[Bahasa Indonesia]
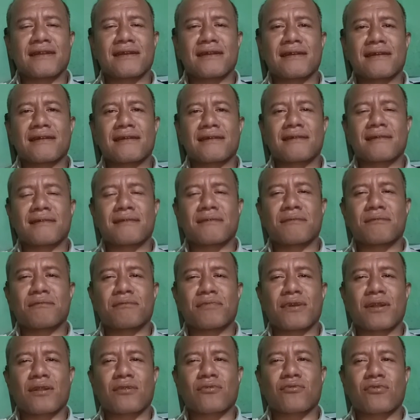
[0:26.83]
Pak? yang
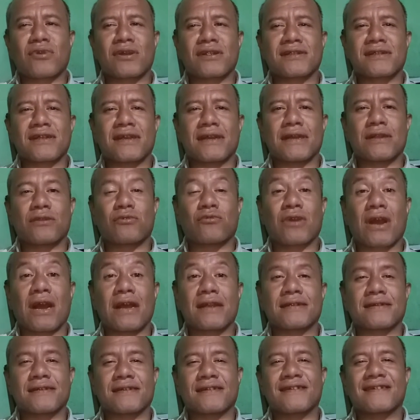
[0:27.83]
bernuansa
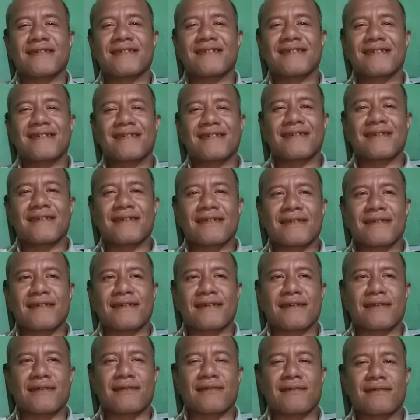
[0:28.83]
edukasi hmm.
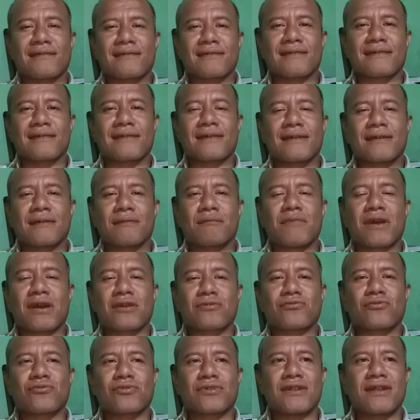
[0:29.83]
maksudnya
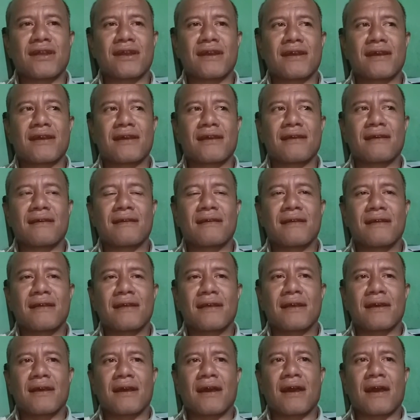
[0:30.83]
maksudnya
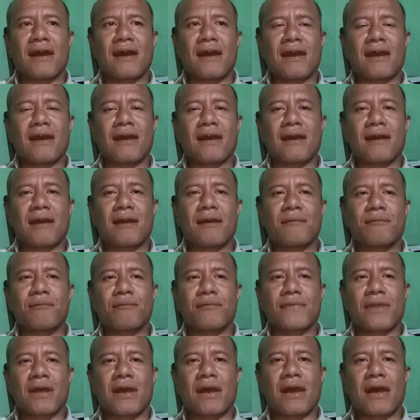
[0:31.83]
uh,
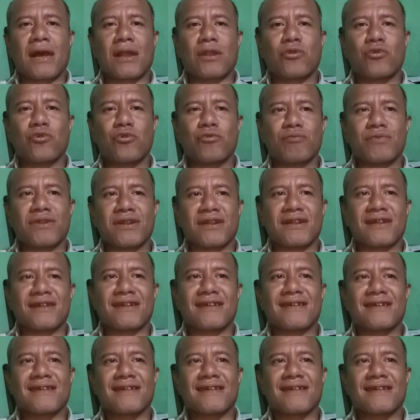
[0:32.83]
alumni